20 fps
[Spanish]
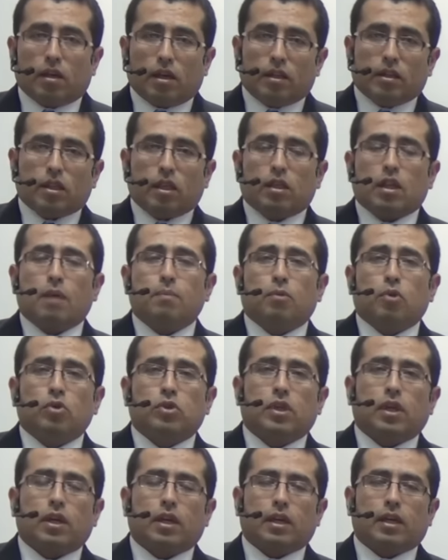
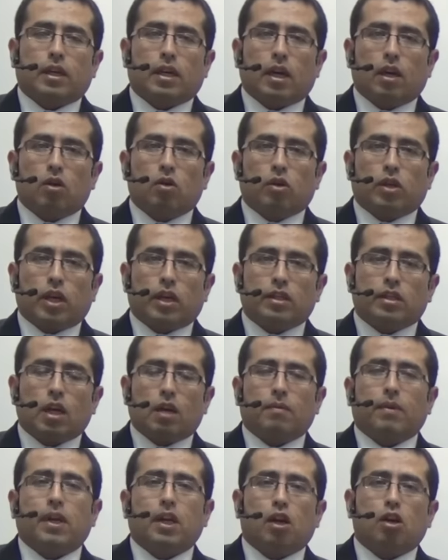entendamos que lo que
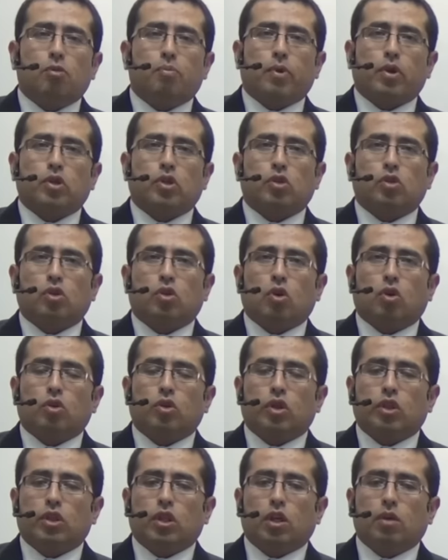interviene en el proceso
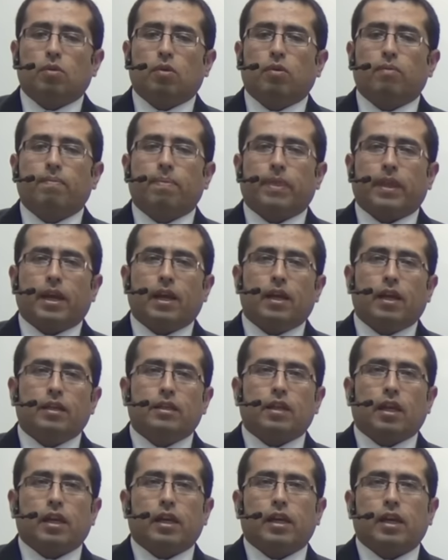cognitivo es la
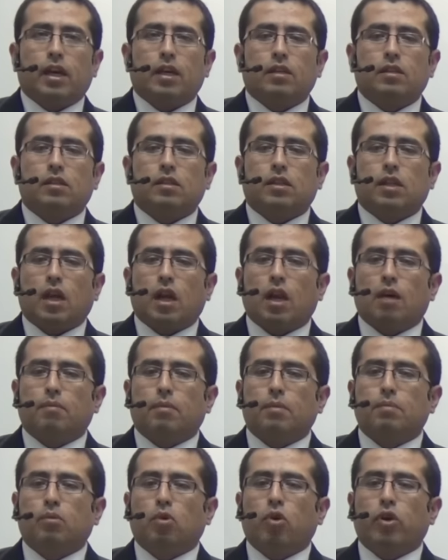inteligencia, la
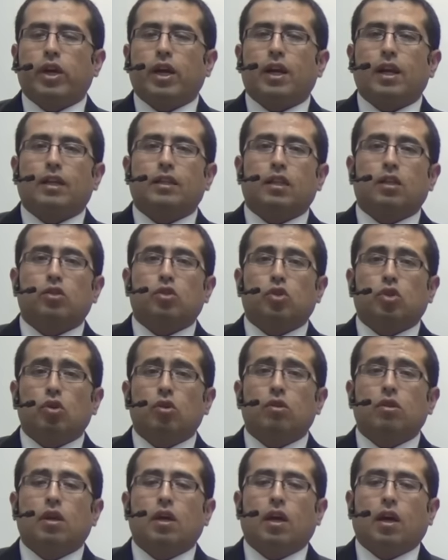memoria, la
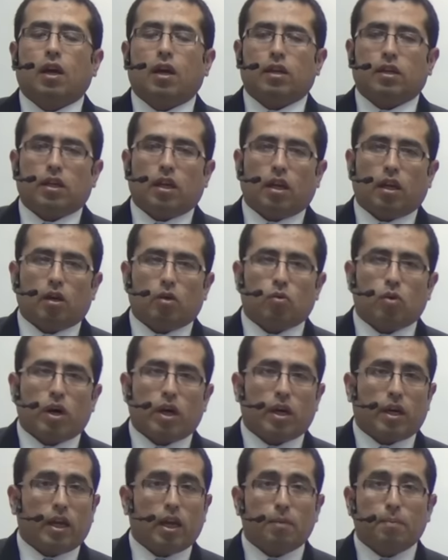atención y el
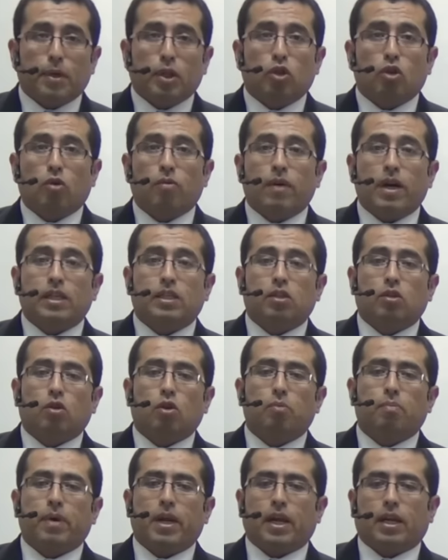lenguaje, elementos
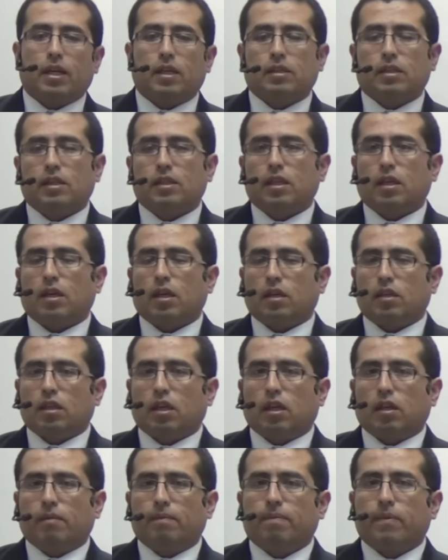básicos para que éste se
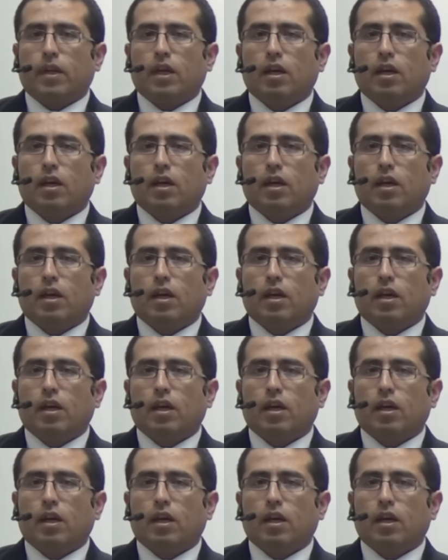genere.